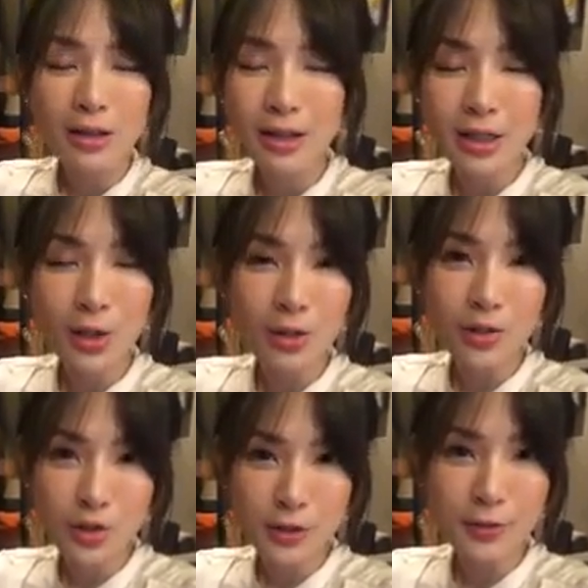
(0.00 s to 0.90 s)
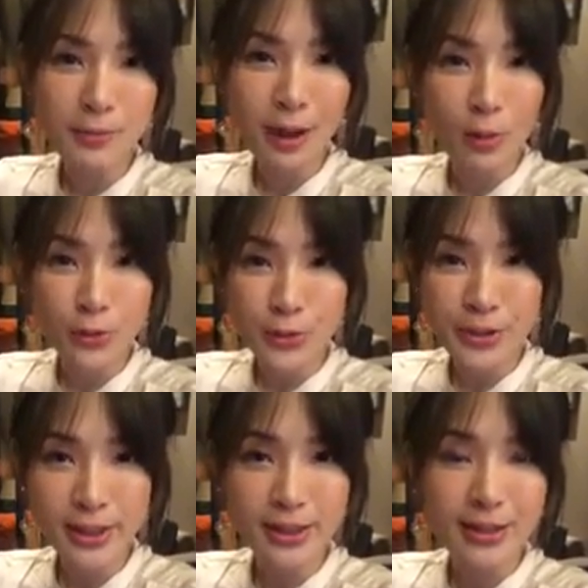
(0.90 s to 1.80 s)
可以用了支付宝，我就
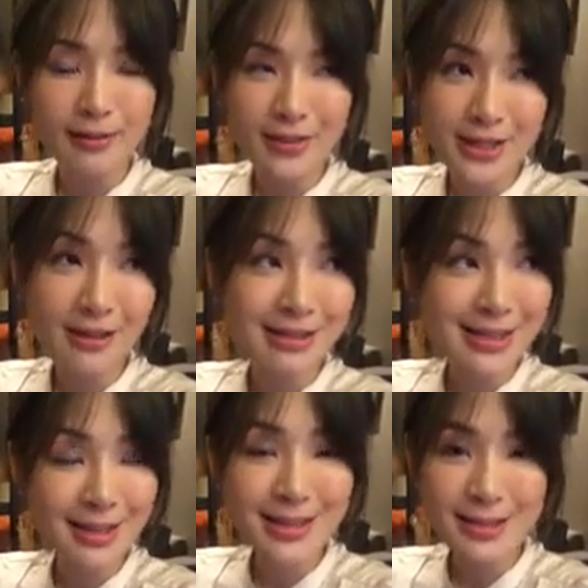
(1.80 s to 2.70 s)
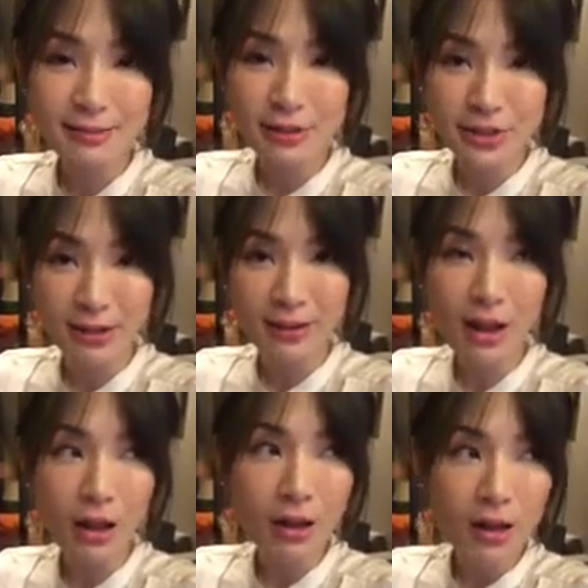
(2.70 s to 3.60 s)
是一个非常先进的人
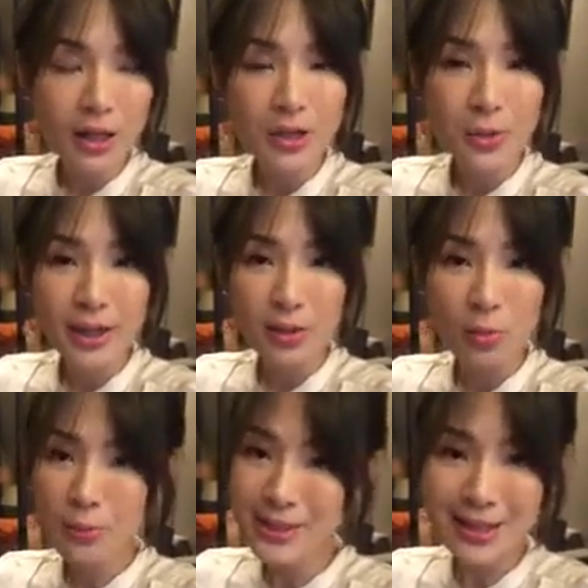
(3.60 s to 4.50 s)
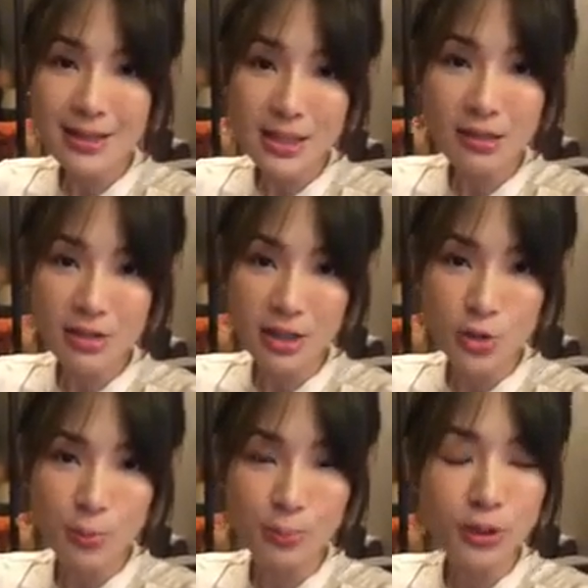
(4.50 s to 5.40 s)
了，因为不先进的人
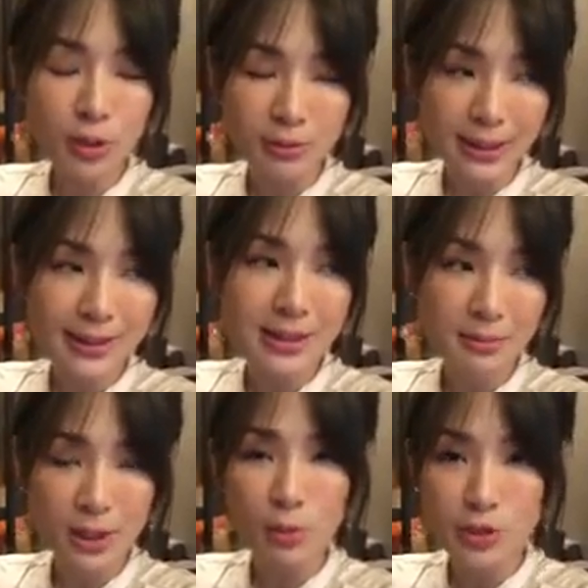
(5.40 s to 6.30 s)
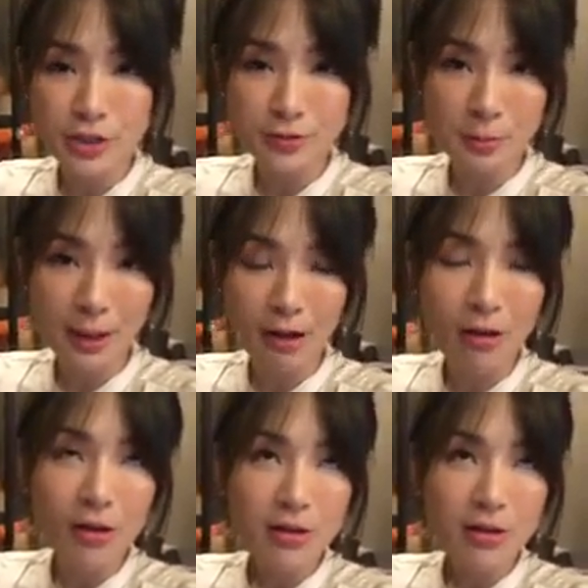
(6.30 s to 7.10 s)
就不懂得怎么用支付宝。